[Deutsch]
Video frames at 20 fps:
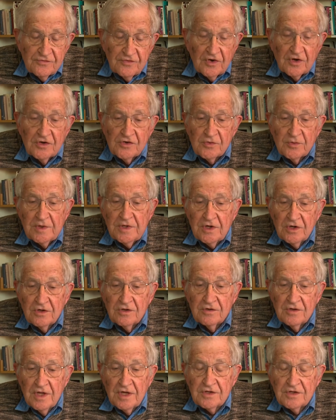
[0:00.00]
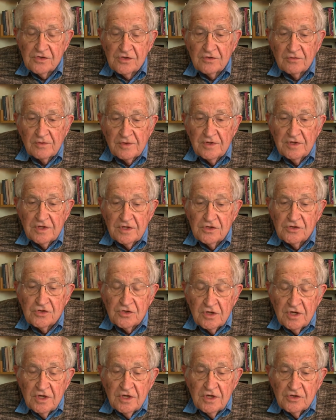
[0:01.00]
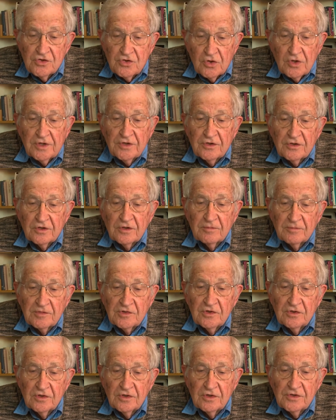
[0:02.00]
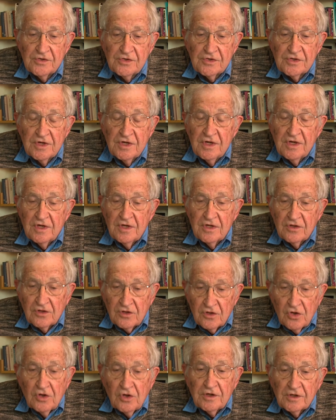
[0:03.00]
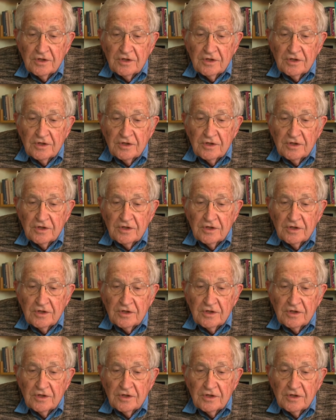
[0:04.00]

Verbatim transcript: Die langfristigen Ursachen sind die, über die wir bis jetzt gesprochen haben.